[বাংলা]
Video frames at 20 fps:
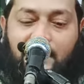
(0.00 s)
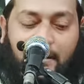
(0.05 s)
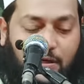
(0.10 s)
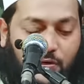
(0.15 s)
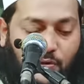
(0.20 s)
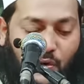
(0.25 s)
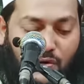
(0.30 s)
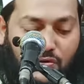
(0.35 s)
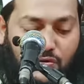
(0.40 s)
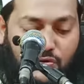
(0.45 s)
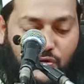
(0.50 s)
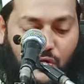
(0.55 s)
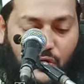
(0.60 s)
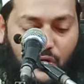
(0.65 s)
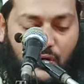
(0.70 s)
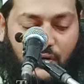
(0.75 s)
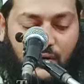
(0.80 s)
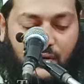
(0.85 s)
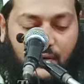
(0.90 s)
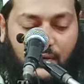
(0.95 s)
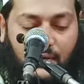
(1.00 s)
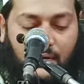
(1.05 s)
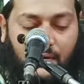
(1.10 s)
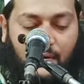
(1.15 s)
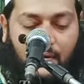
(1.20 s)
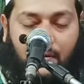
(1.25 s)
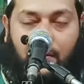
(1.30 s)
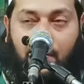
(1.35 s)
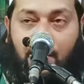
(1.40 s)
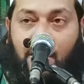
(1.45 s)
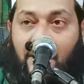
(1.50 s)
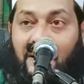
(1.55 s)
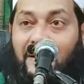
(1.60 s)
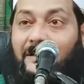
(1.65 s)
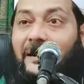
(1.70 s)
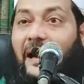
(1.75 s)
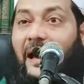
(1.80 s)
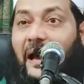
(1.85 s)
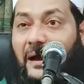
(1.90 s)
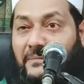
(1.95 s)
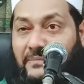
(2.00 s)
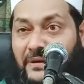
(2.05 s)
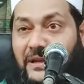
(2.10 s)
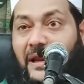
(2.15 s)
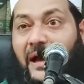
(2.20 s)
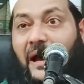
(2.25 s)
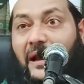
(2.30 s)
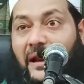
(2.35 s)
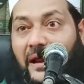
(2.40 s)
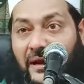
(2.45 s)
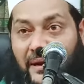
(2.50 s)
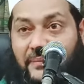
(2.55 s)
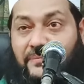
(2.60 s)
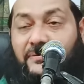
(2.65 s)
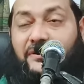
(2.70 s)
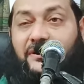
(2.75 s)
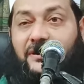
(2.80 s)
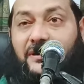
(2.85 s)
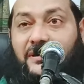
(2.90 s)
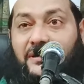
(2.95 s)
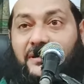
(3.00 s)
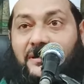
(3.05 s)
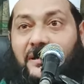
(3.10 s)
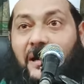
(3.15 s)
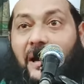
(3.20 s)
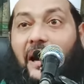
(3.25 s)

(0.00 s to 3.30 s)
কি কন্ট্রোল ইদা আমিনা আলা নাফসিহি